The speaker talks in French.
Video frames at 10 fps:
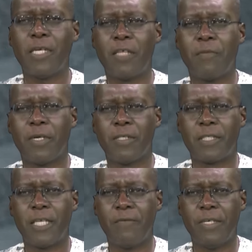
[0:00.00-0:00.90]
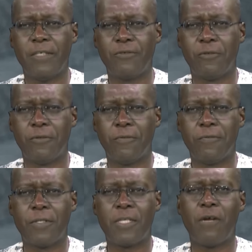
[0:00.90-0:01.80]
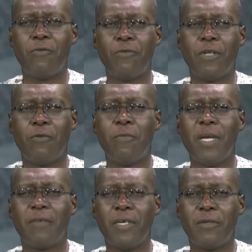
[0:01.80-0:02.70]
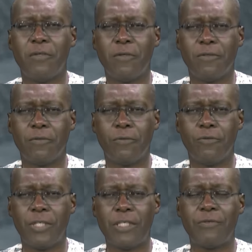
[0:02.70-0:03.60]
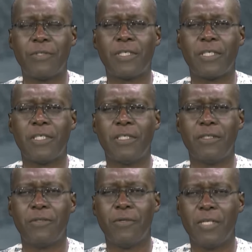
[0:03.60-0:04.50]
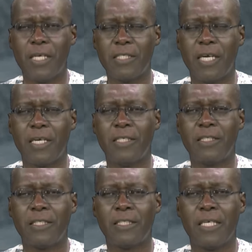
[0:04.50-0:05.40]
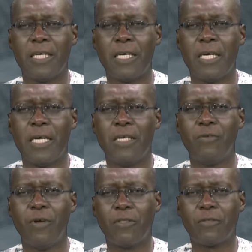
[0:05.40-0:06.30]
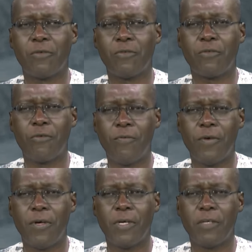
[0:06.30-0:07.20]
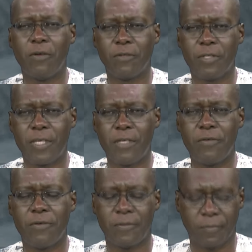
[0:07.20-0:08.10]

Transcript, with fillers: d'Espérance TV, je vous salue dans le merveilleux nom de Jésus-Christ de Nazareth, notre Sauveur et notre Seigneur.